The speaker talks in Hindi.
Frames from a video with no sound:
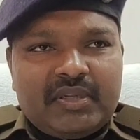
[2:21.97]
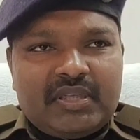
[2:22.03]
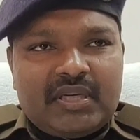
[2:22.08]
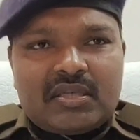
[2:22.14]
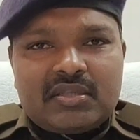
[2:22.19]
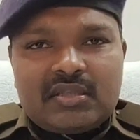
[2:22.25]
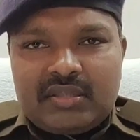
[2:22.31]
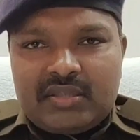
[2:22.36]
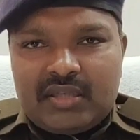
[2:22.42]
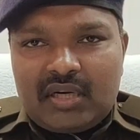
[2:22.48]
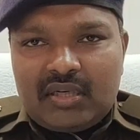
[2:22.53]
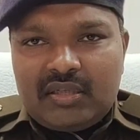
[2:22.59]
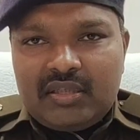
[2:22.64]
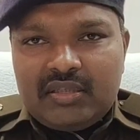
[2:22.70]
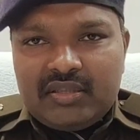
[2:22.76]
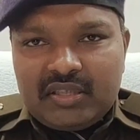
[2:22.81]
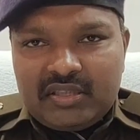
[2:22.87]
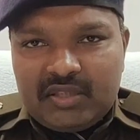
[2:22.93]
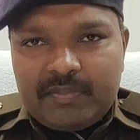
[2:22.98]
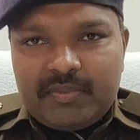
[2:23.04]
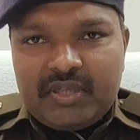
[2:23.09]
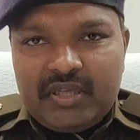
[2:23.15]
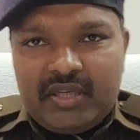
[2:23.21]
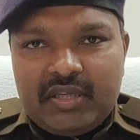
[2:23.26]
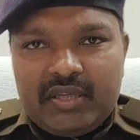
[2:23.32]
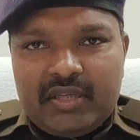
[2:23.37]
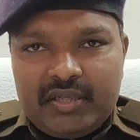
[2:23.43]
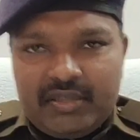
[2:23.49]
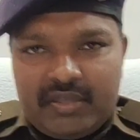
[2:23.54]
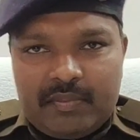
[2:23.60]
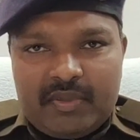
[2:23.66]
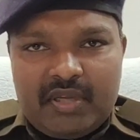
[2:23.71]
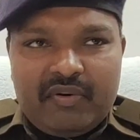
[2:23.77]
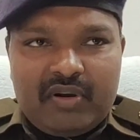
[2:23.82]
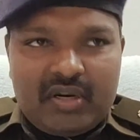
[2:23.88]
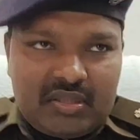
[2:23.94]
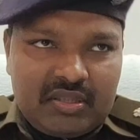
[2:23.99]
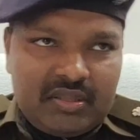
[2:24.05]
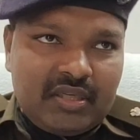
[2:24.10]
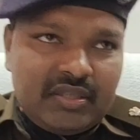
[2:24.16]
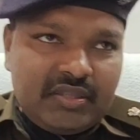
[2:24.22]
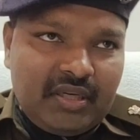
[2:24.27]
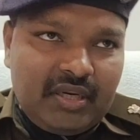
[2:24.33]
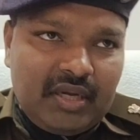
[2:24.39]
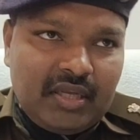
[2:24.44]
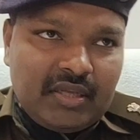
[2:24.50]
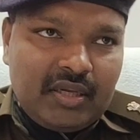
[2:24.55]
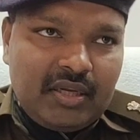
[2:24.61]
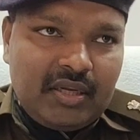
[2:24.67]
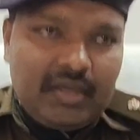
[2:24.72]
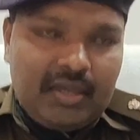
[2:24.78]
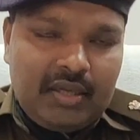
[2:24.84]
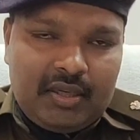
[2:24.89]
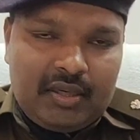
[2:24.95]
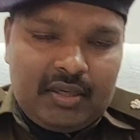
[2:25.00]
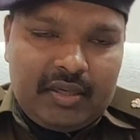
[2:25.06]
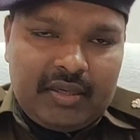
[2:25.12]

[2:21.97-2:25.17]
50 से 60 डीजे जब्त किए थे जब त्यौहार सीज़न चल रहा था